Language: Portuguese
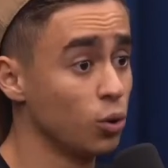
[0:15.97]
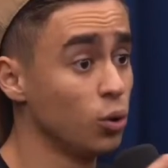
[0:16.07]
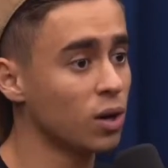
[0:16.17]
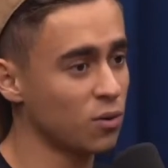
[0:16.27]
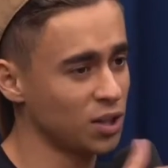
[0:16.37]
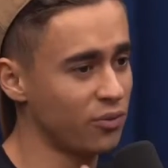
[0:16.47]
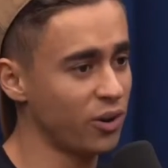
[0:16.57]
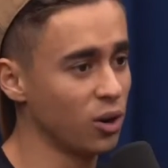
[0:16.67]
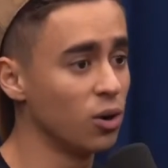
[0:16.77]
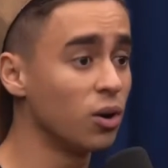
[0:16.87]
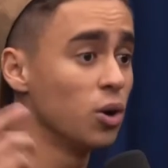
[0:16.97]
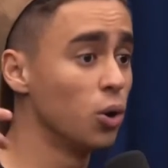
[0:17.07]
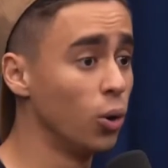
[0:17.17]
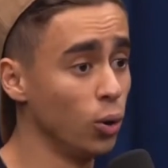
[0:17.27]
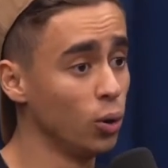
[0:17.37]
O Lula, quando ele falou,
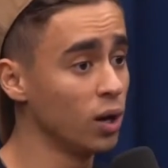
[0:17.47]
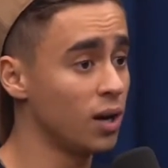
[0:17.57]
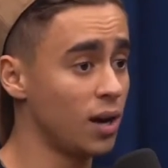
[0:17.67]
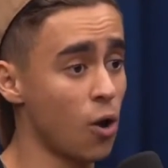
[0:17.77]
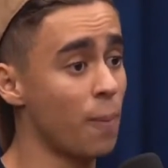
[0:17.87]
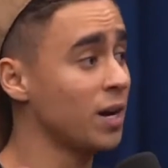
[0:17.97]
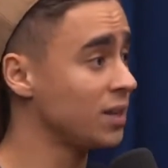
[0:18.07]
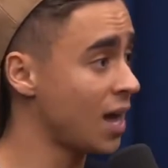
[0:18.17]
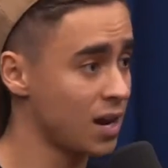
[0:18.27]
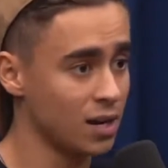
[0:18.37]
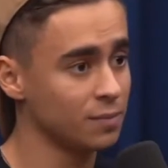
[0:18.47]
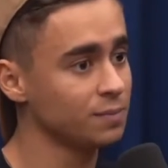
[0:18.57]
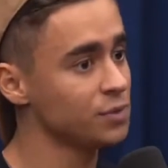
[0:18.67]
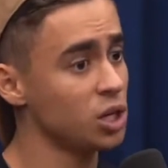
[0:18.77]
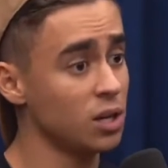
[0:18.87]
o Lula é uma ideia,
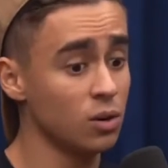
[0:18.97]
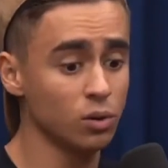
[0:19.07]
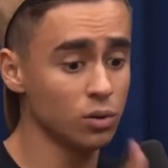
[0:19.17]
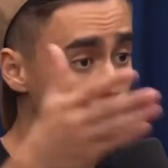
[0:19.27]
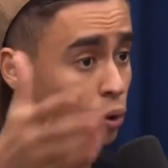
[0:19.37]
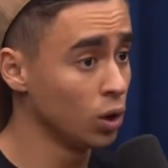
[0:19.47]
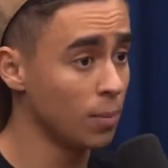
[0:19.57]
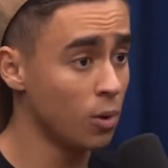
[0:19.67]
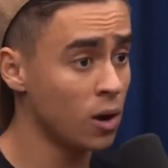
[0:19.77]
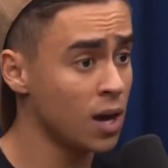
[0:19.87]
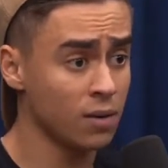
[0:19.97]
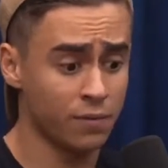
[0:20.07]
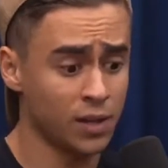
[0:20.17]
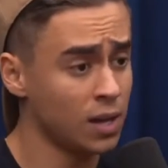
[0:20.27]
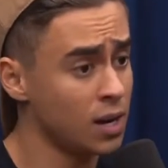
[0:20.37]
de que o Lula morrer,
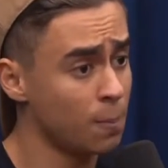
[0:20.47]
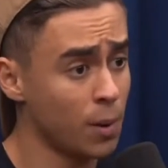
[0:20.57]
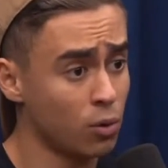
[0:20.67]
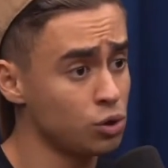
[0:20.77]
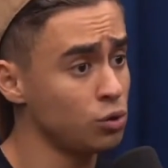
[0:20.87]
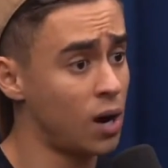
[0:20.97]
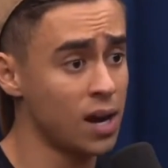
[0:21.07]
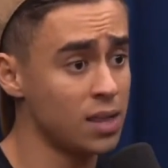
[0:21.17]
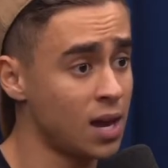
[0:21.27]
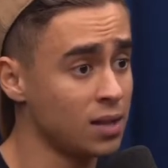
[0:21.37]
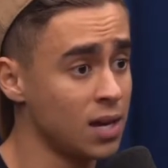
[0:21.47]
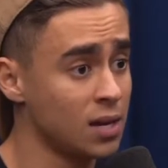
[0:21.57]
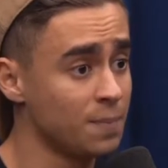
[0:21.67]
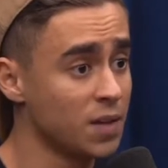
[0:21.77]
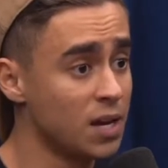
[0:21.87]
vai ter nego para continuar a ideia
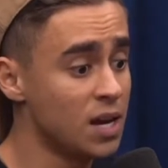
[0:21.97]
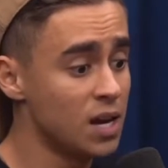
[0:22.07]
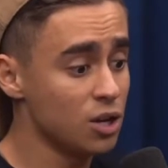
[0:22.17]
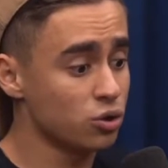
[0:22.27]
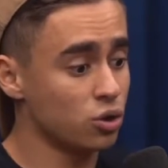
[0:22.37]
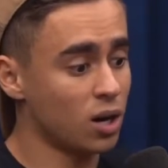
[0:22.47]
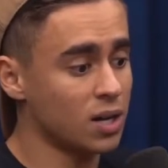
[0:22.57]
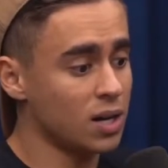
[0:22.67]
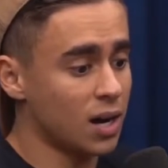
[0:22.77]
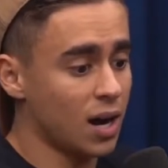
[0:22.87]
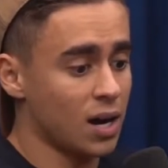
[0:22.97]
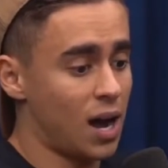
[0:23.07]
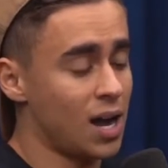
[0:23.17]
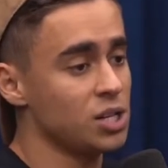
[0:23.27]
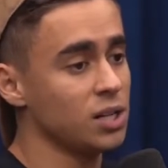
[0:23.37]
dele. Só que, cara,
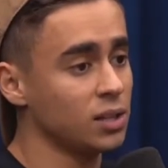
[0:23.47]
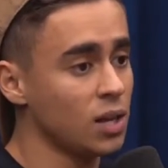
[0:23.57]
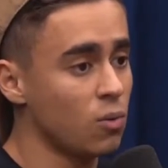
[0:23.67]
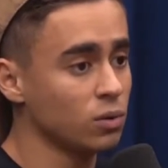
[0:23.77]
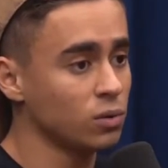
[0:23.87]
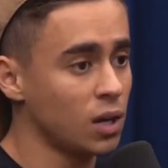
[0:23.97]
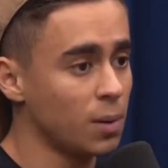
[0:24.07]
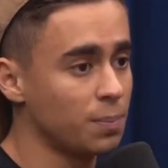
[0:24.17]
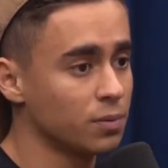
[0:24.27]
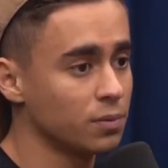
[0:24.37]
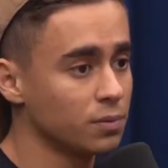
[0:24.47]
a direita tem quanto tempo?